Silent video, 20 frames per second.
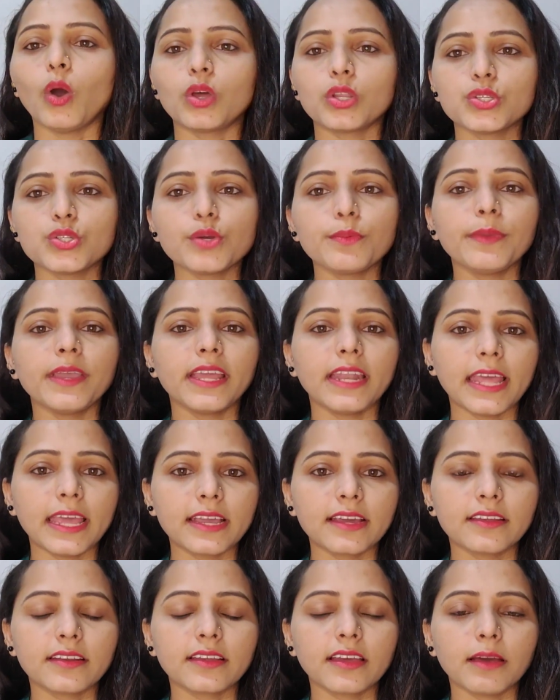और जो बेल
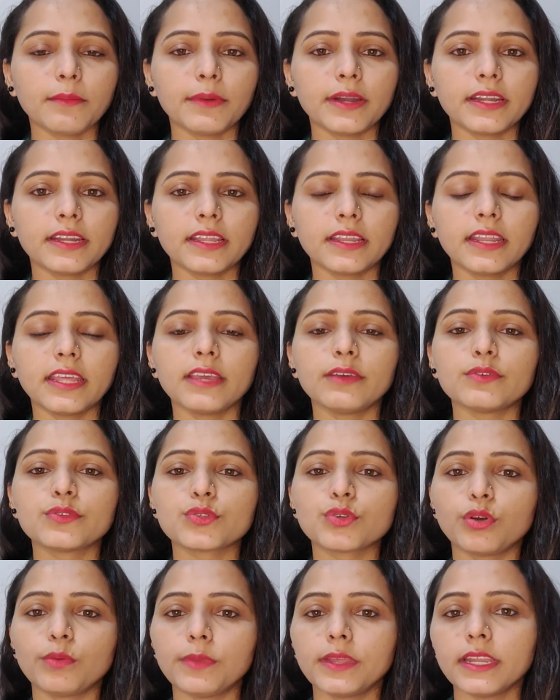आइकन का बटन है
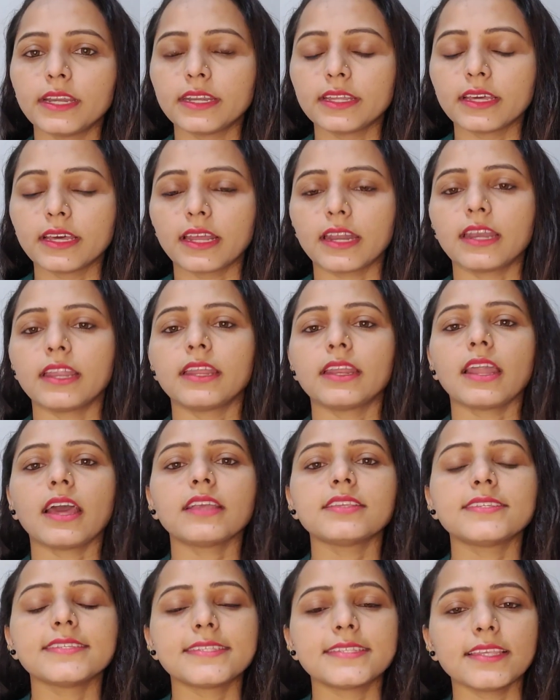उसको भी हिट कर
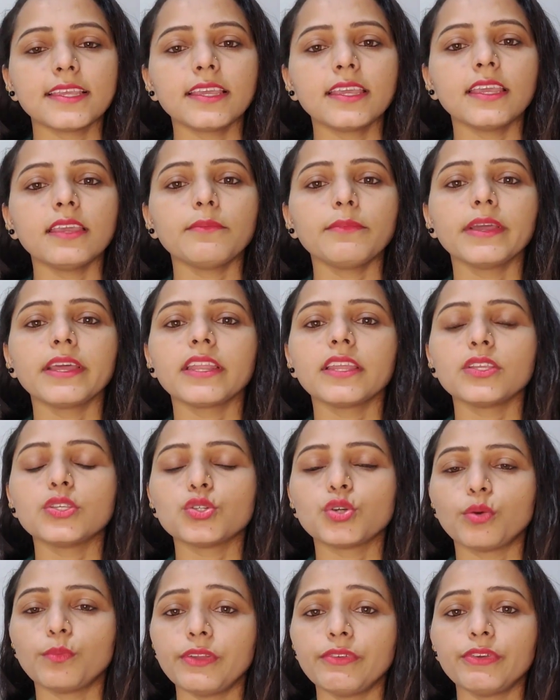लेना जिससे कि मेरी
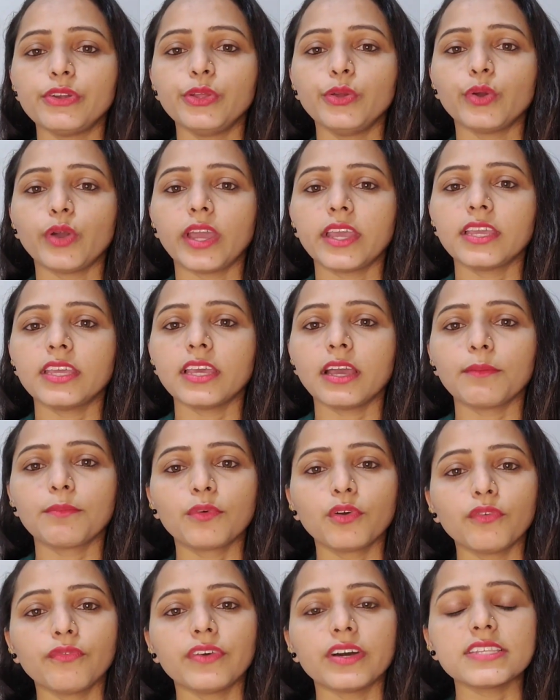जो भी वीडियो आएगी
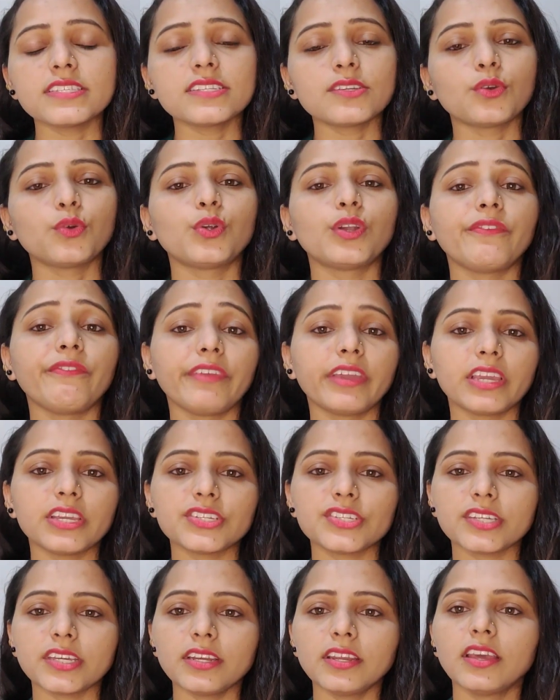आपको फर्स्ट
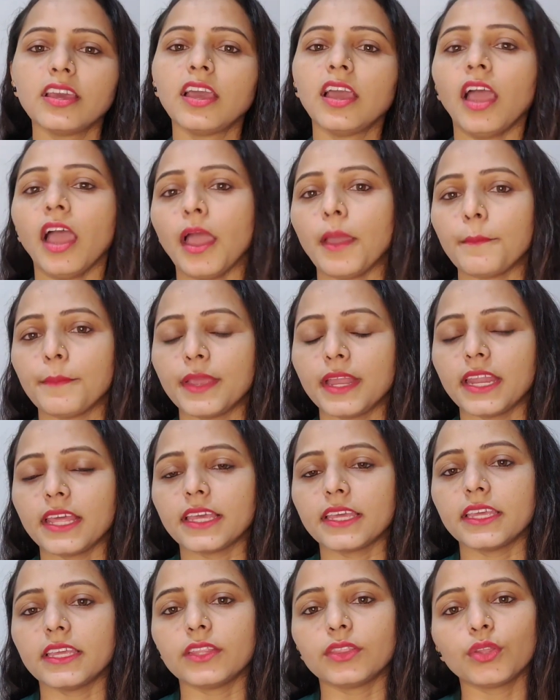नोटिफिकेशन
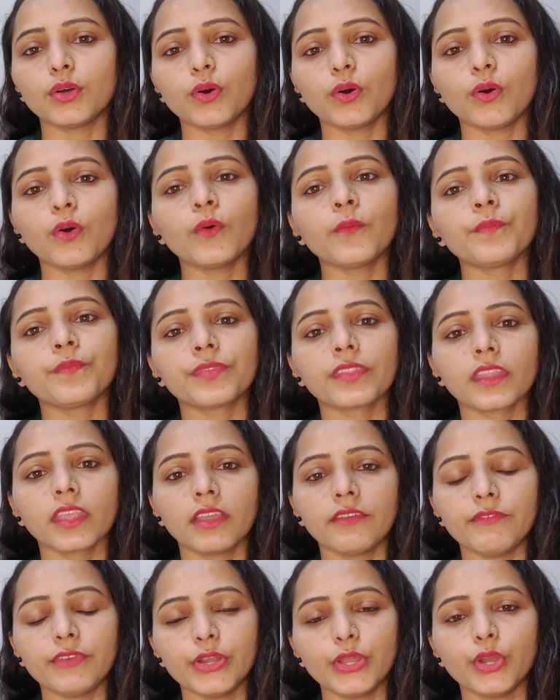मिलेगी तो
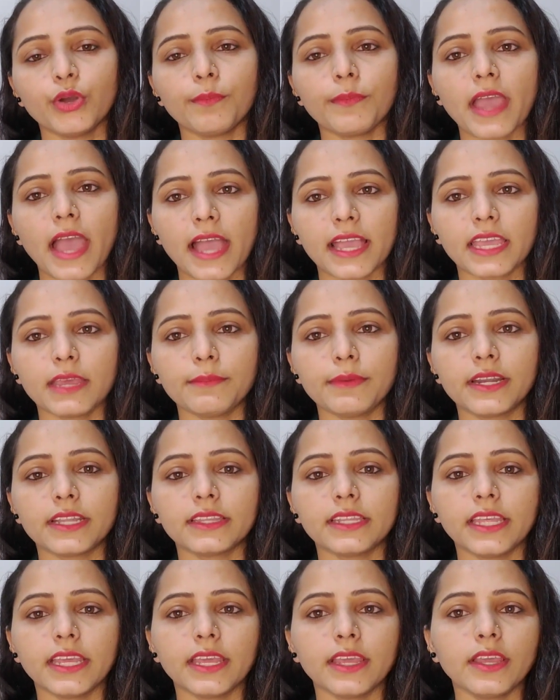वीडियो में आगे
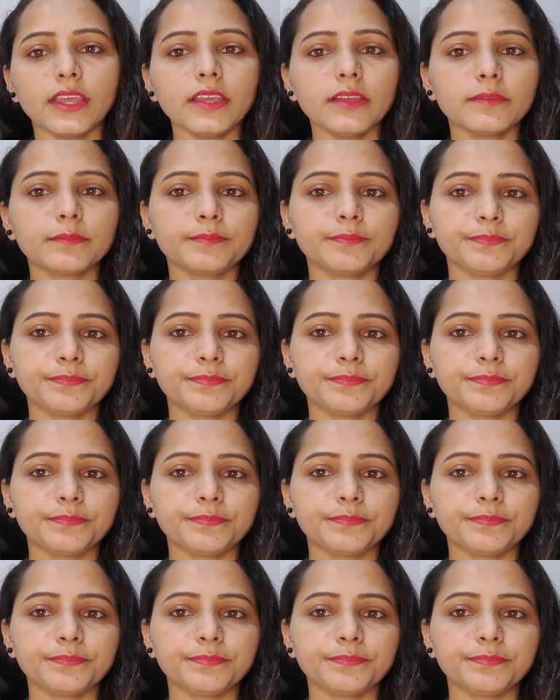बढ़ते हैं